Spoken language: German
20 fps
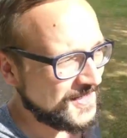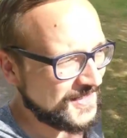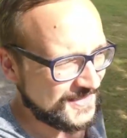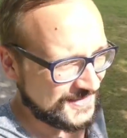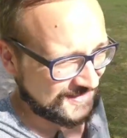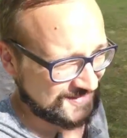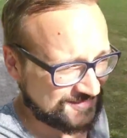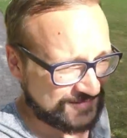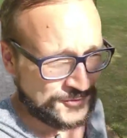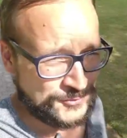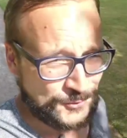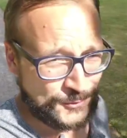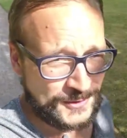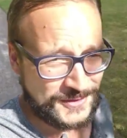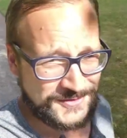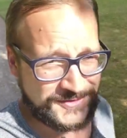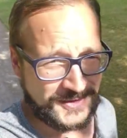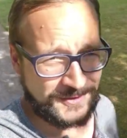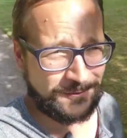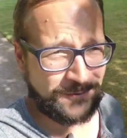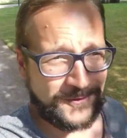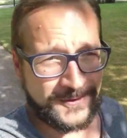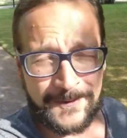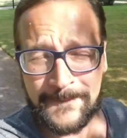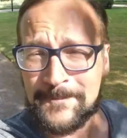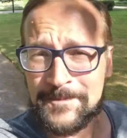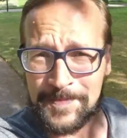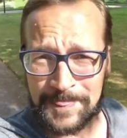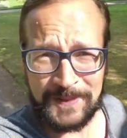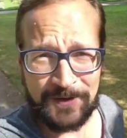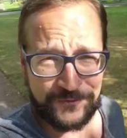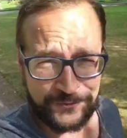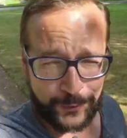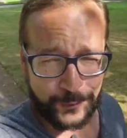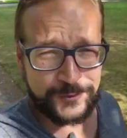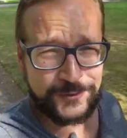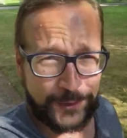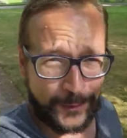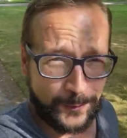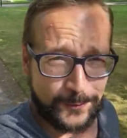Jetzt natürlich auch
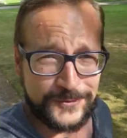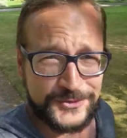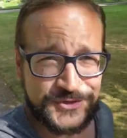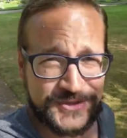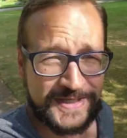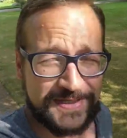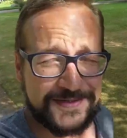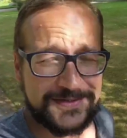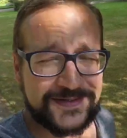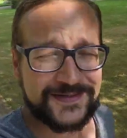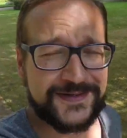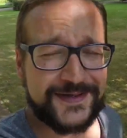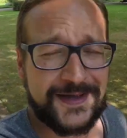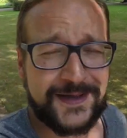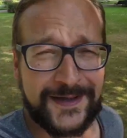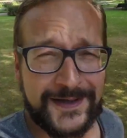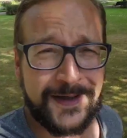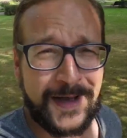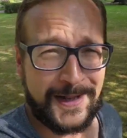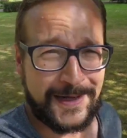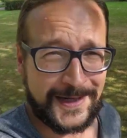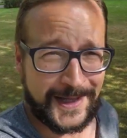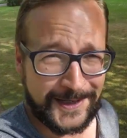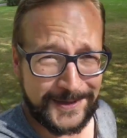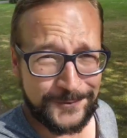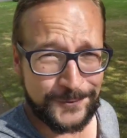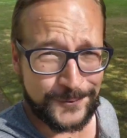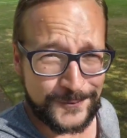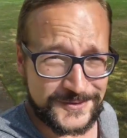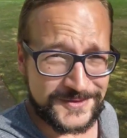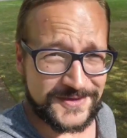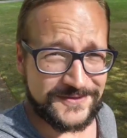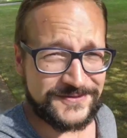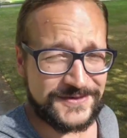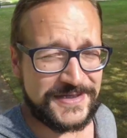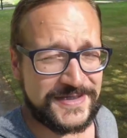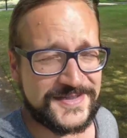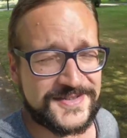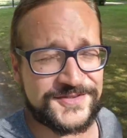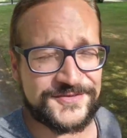aufgrund der Umstände äh, alleine
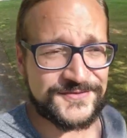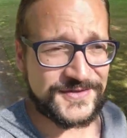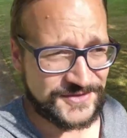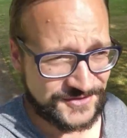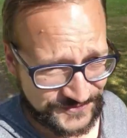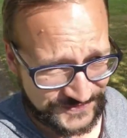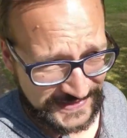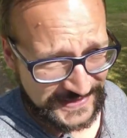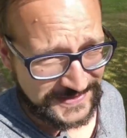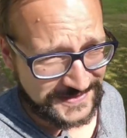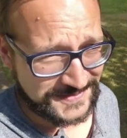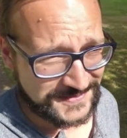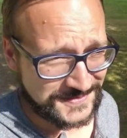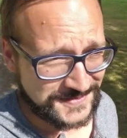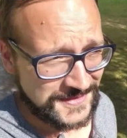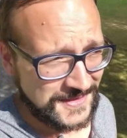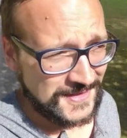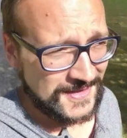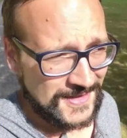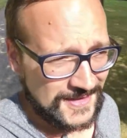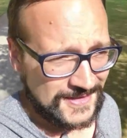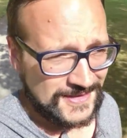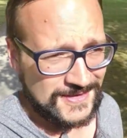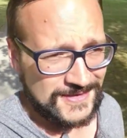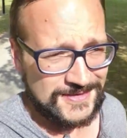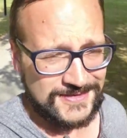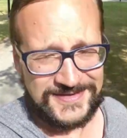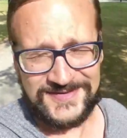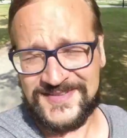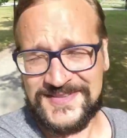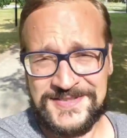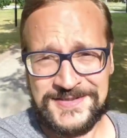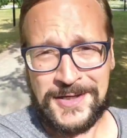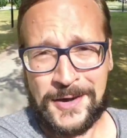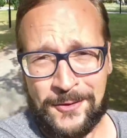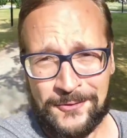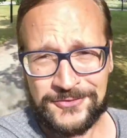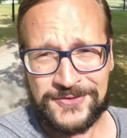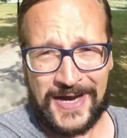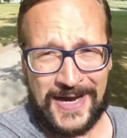unterwegs, weswegen sich
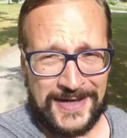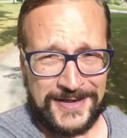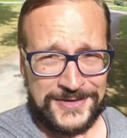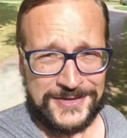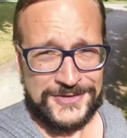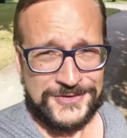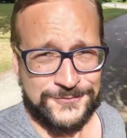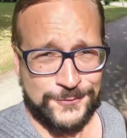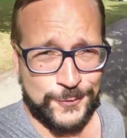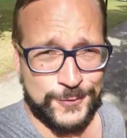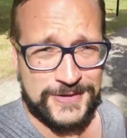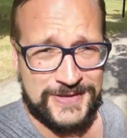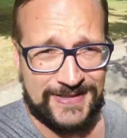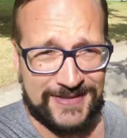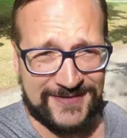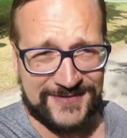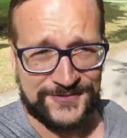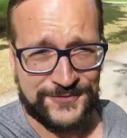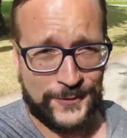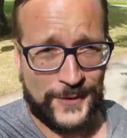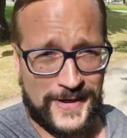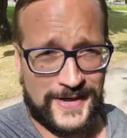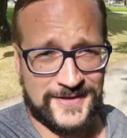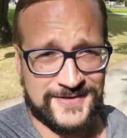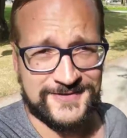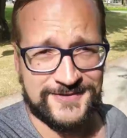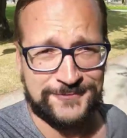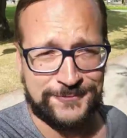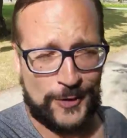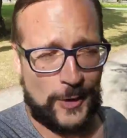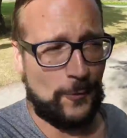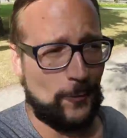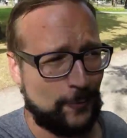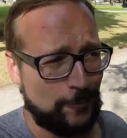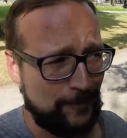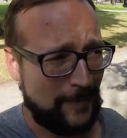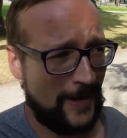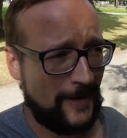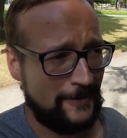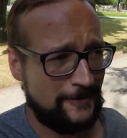darauf geeinigt wurde, jetzt vorerst auch
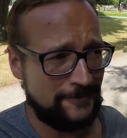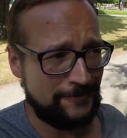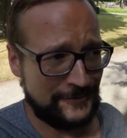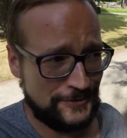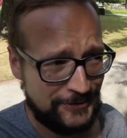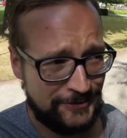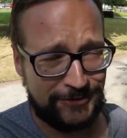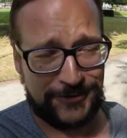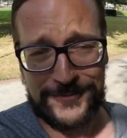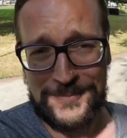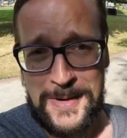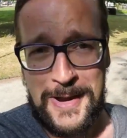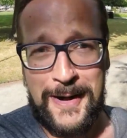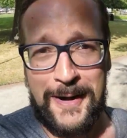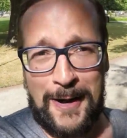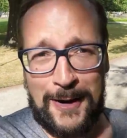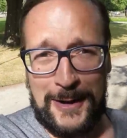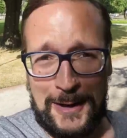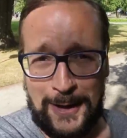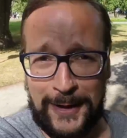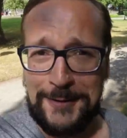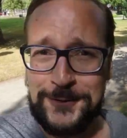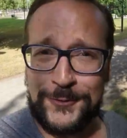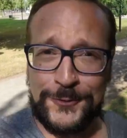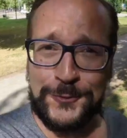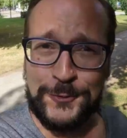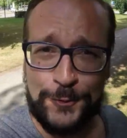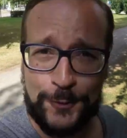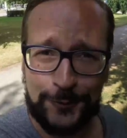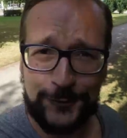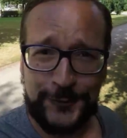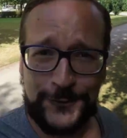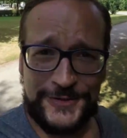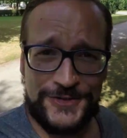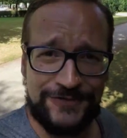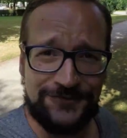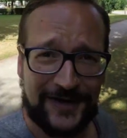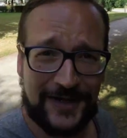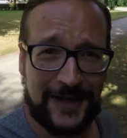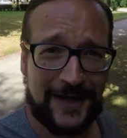mal nicht mehr alleine nur noch durch
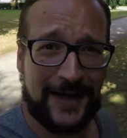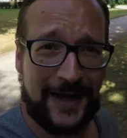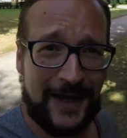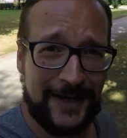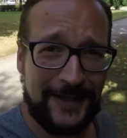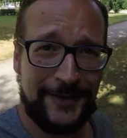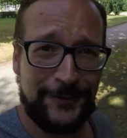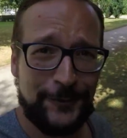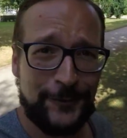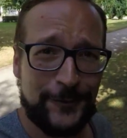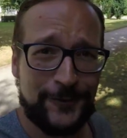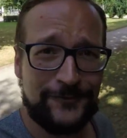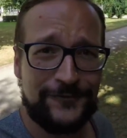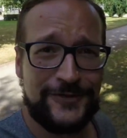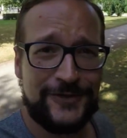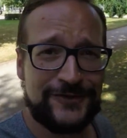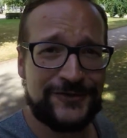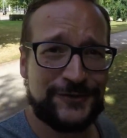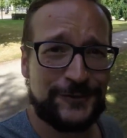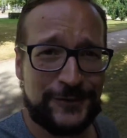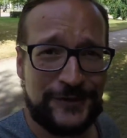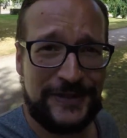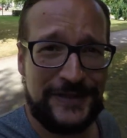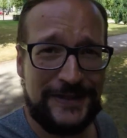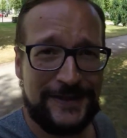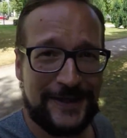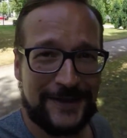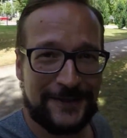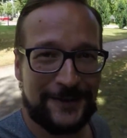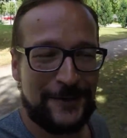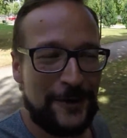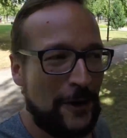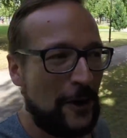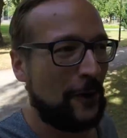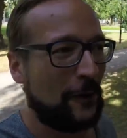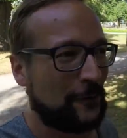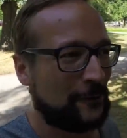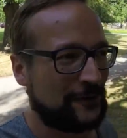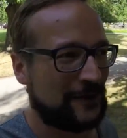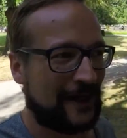die Walachei irgendwie zu tigern
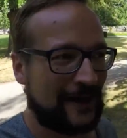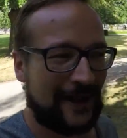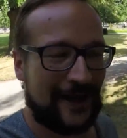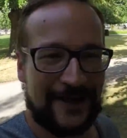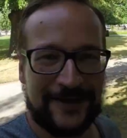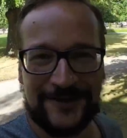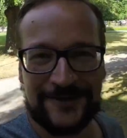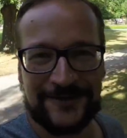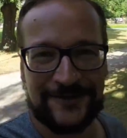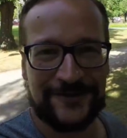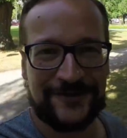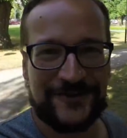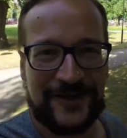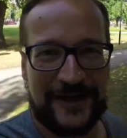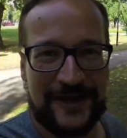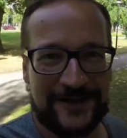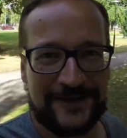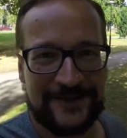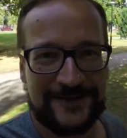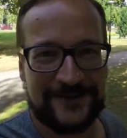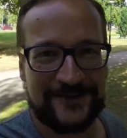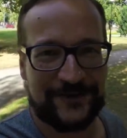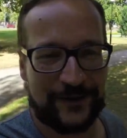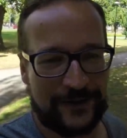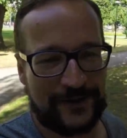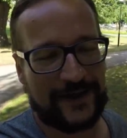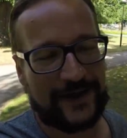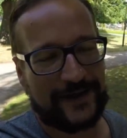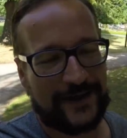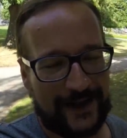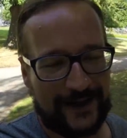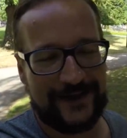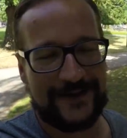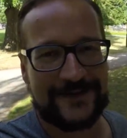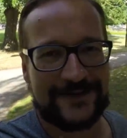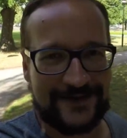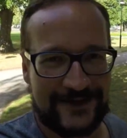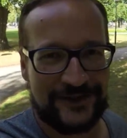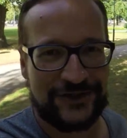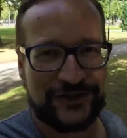und alleine zu zelten, sondern
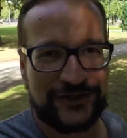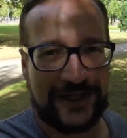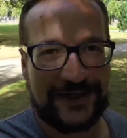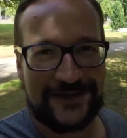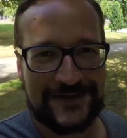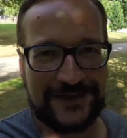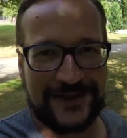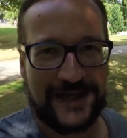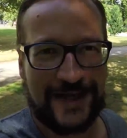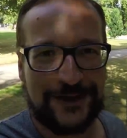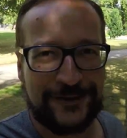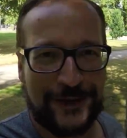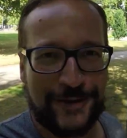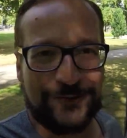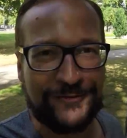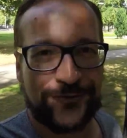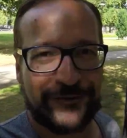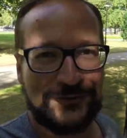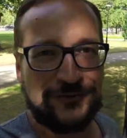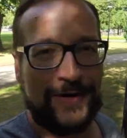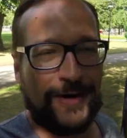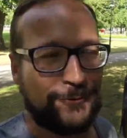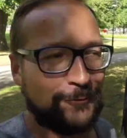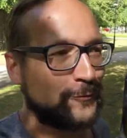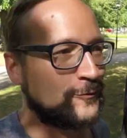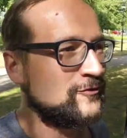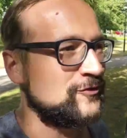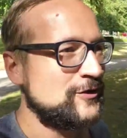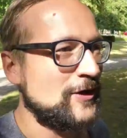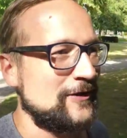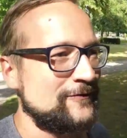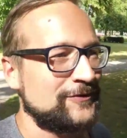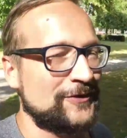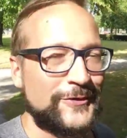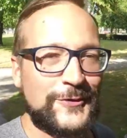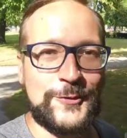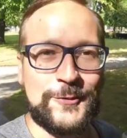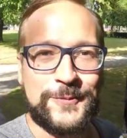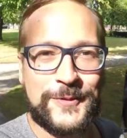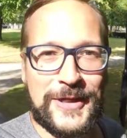halt die Städte direkt anzufahren und sich einfach
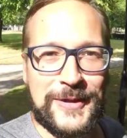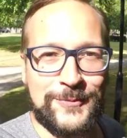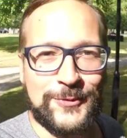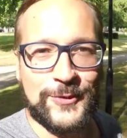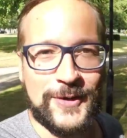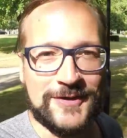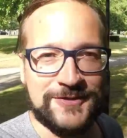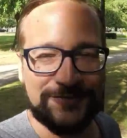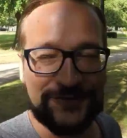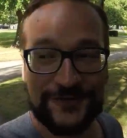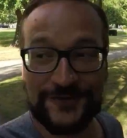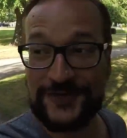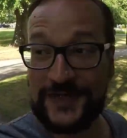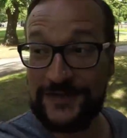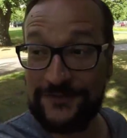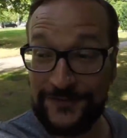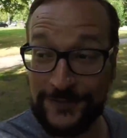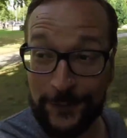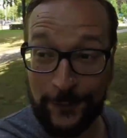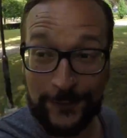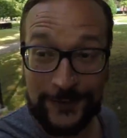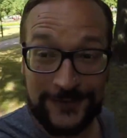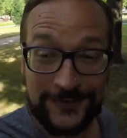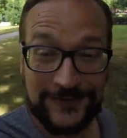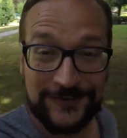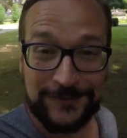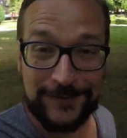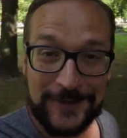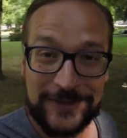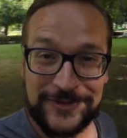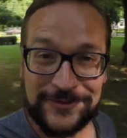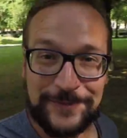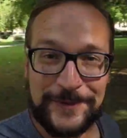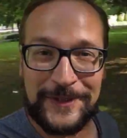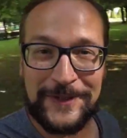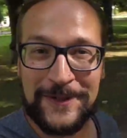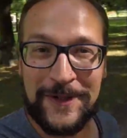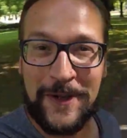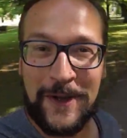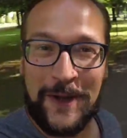die Umgebung anzusehen, wie heute zum
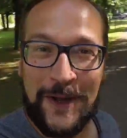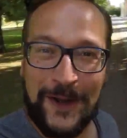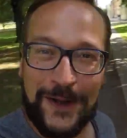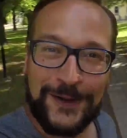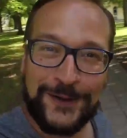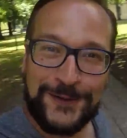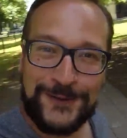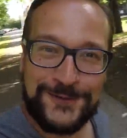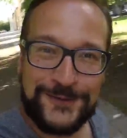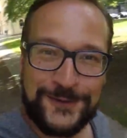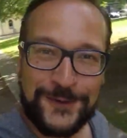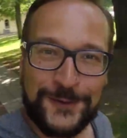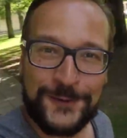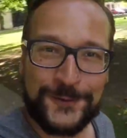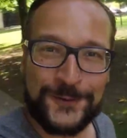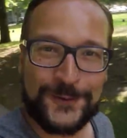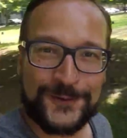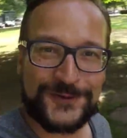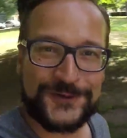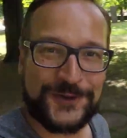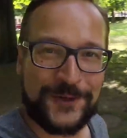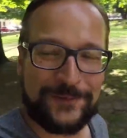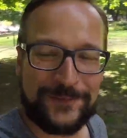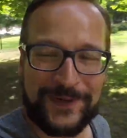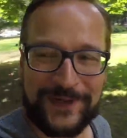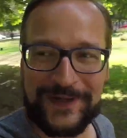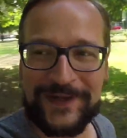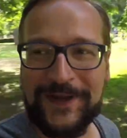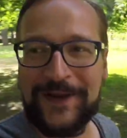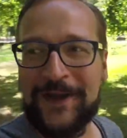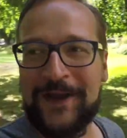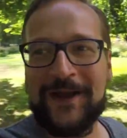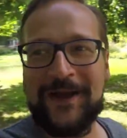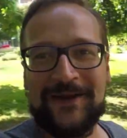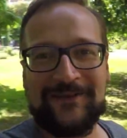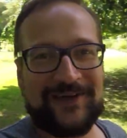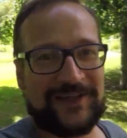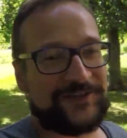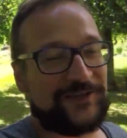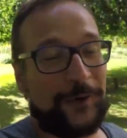Beispiel in Nordschöpping,
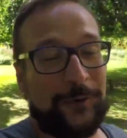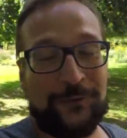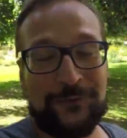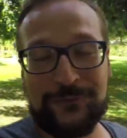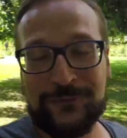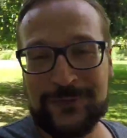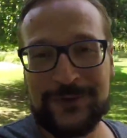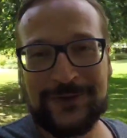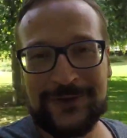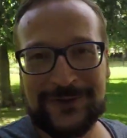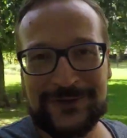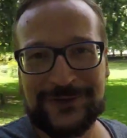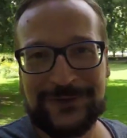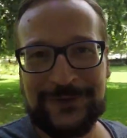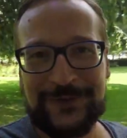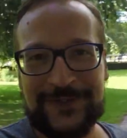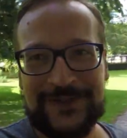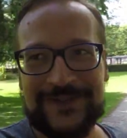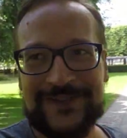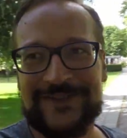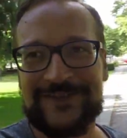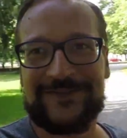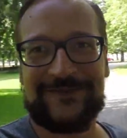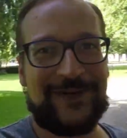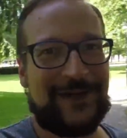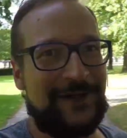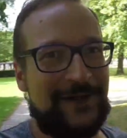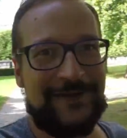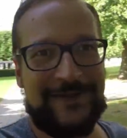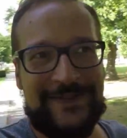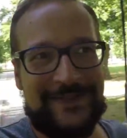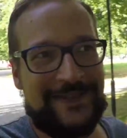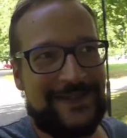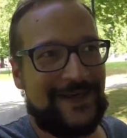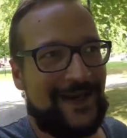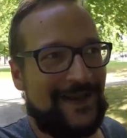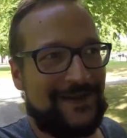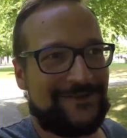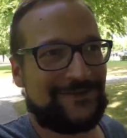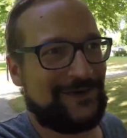was auch wunderschön ist, weil
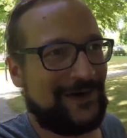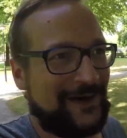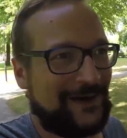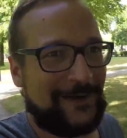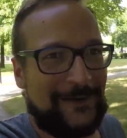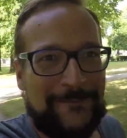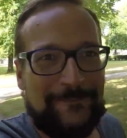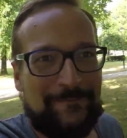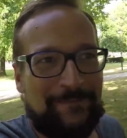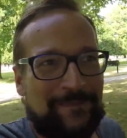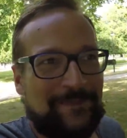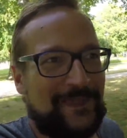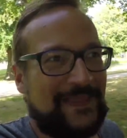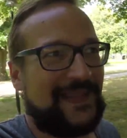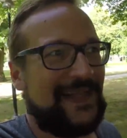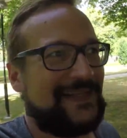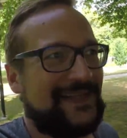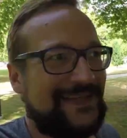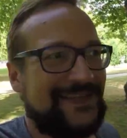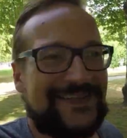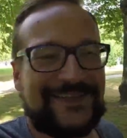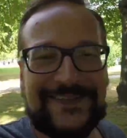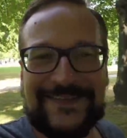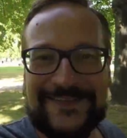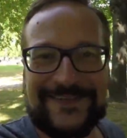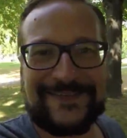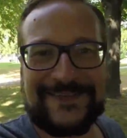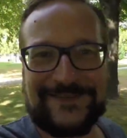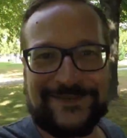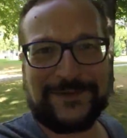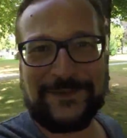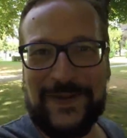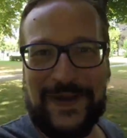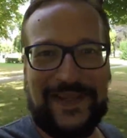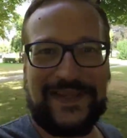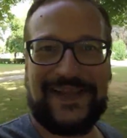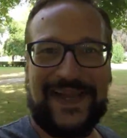hier einfach das ist so ein